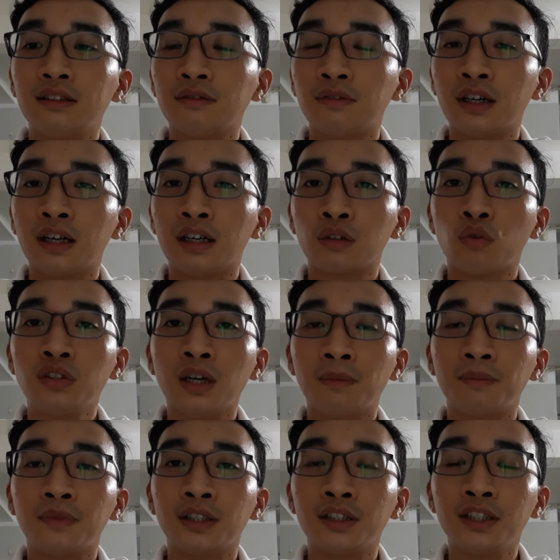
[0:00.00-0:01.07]
và thu nhập
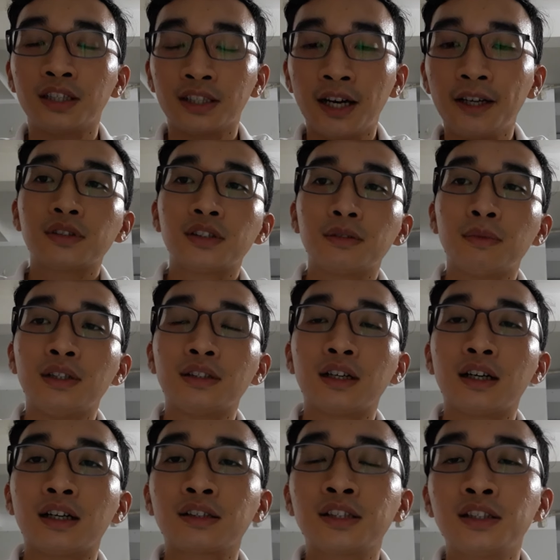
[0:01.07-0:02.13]
như hiện tại. Mình
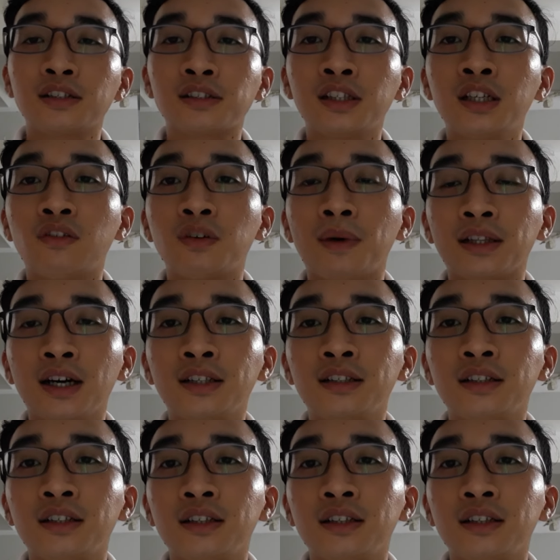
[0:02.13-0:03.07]
xin được giới thiệu về bản thân.